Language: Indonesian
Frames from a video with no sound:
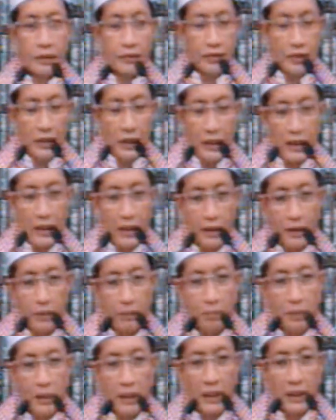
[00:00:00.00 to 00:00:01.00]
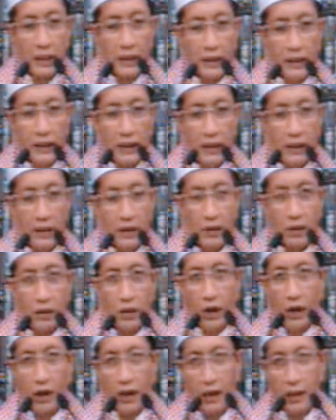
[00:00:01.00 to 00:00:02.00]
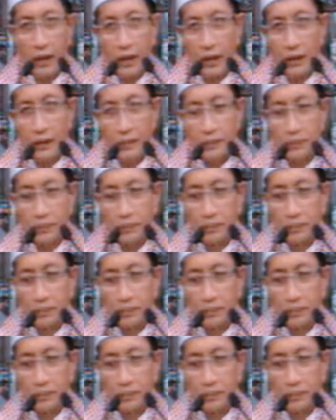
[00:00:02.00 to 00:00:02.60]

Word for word: Sekarang pengertian taharah.